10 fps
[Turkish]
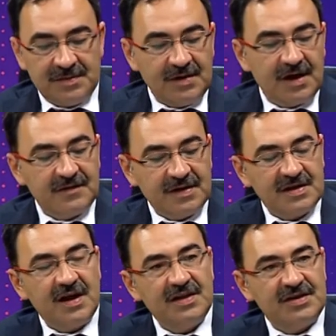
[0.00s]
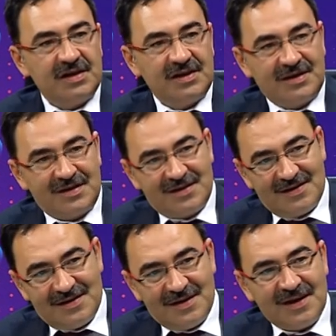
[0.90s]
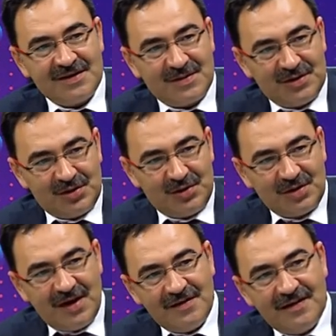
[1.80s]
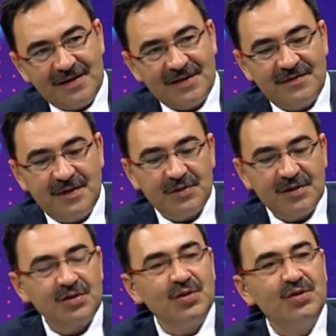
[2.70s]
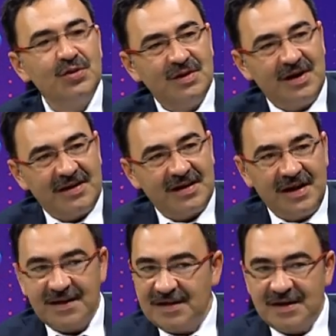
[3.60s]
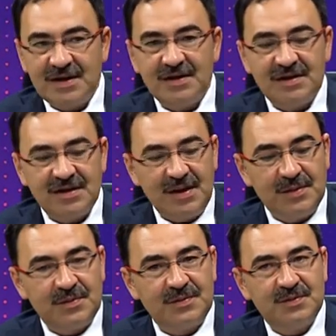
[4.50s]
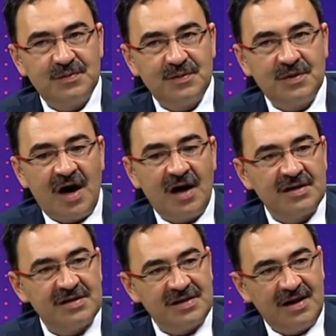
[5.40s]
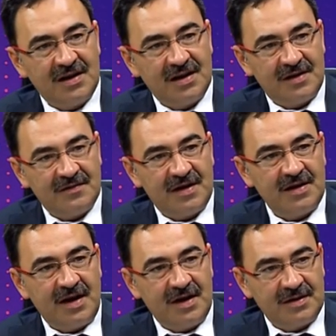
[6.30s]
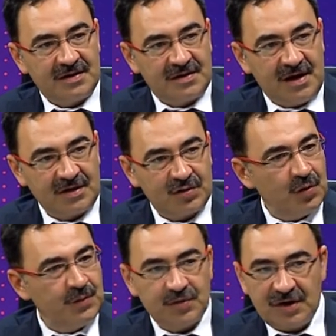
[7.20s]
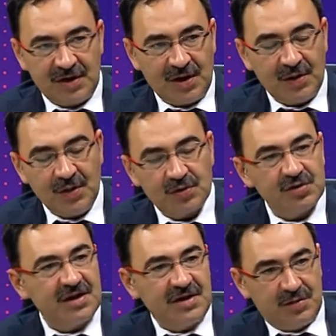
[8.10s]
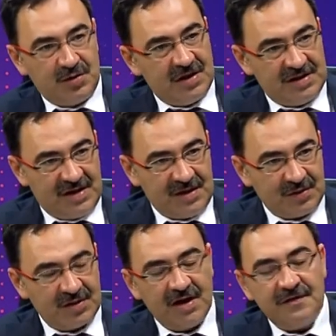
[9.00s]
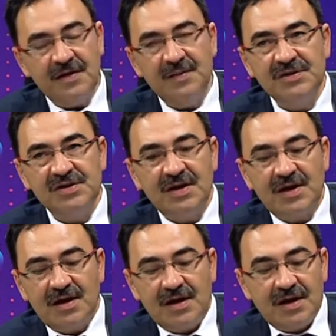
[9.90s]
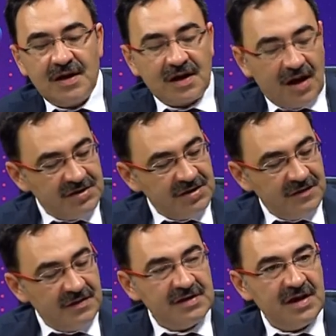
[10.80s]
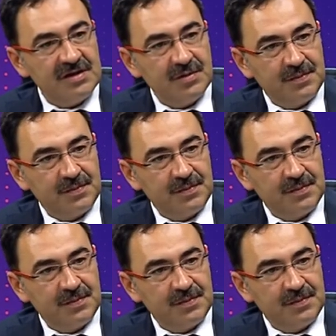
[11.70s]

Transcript: tarafta sadece Azerbaycan Türkleri var ve bunlar gönüllüler. Yani ne ağır silahları var ne tank top bunlar da yok. Rus zaten bütün desteğini hı hı. o tarafa vermiş. Karşı tarafta zenci